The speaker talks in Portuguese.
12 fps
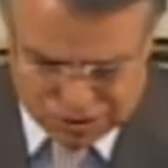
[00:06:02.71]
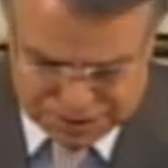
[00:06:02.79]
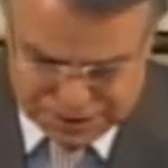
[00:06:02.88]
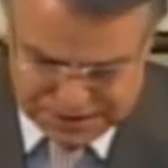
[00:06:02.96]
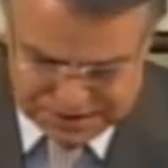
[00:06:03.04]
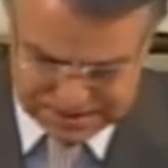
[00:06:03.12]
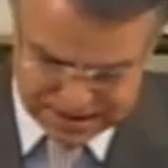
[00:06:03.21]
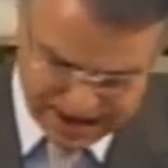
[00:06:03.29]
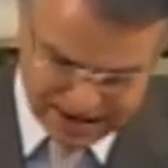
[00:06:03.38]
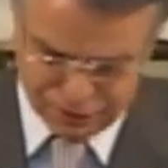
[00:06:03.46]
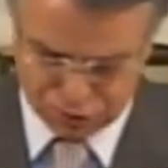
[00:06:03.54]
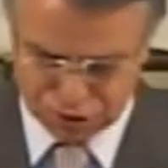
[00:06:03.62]
eu sou
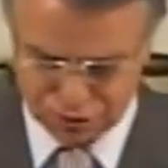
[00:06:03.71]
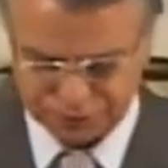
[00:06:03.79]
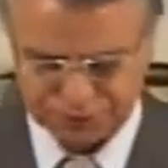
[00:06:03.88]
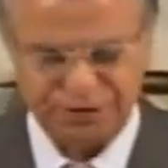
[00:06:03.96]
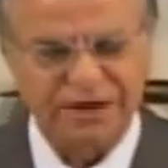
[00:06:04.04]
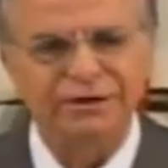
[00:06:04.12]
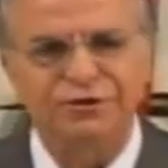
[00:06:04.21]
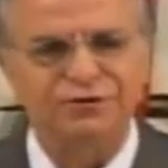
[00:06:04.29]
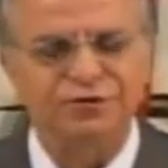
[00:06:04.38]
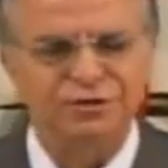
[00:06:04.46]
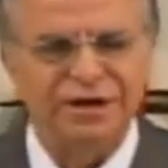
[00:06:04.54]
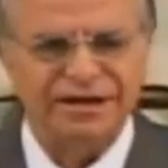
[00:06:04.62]
sincero, eu sou
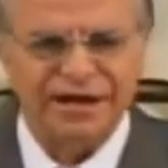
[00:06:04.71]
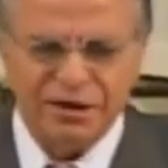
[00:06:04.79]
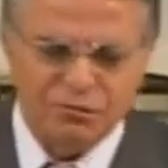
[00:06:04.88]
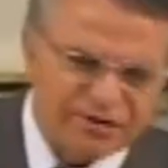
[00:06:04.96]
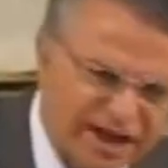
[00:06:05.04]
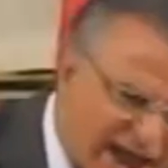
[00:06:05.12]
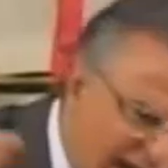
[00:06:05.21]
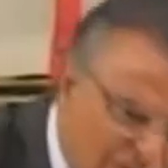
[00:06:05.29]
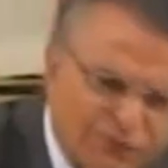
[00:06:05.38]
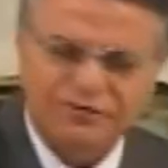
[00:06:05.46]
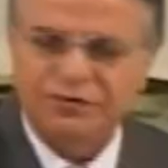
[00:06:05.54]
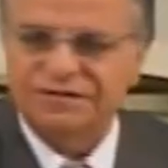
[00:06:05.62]
franco, eu sou honesto. Eu
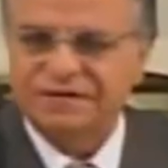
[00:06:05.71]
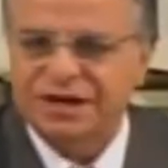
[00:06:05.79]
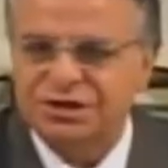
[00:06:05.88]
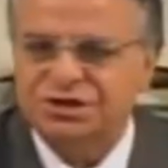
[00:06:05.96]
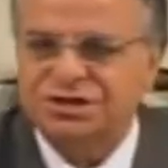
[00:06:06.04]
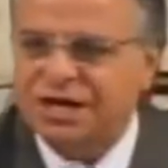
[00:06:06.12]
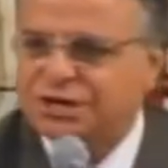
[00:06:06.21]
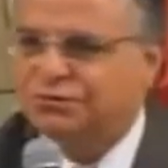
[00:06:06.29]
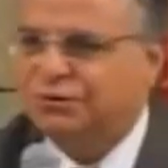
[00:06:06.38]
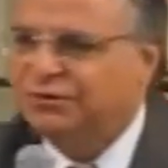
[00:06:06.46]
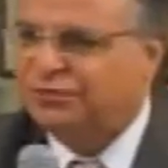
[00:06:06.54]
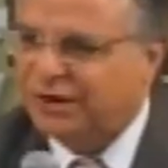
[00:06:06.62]
quero que vocês
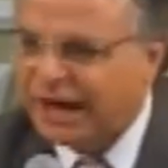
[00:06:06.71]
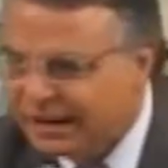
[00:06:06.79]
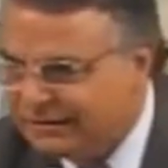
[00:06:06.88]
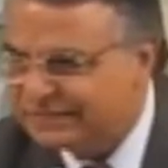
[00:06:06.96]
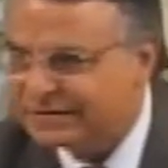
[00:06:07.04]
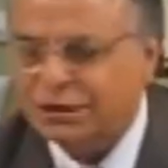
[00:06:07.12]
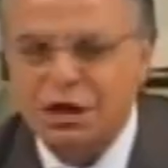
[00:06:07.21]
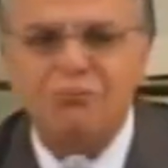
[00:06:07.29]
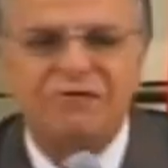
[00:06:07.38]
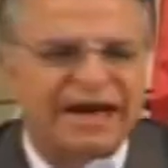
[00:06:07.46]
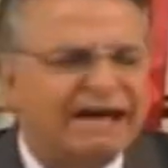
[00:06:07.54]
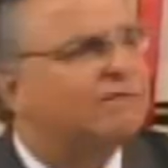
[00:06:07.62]
sejam
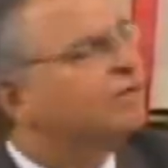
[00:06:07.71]
diferentes. Eu não